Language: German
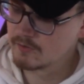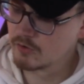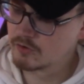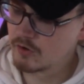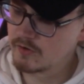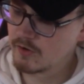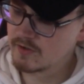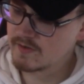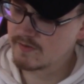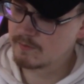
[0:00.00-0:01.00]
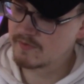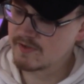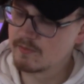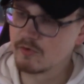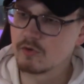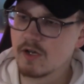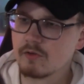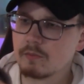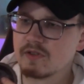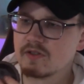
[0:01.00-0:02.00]
Dort könnt ihr euch diese Siebe sogar
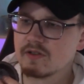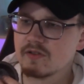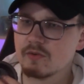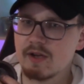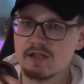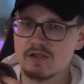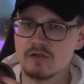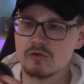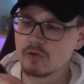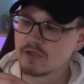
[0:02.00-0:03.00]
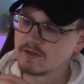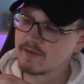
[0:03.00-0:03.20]
so ein bisschen zurechtdrücken,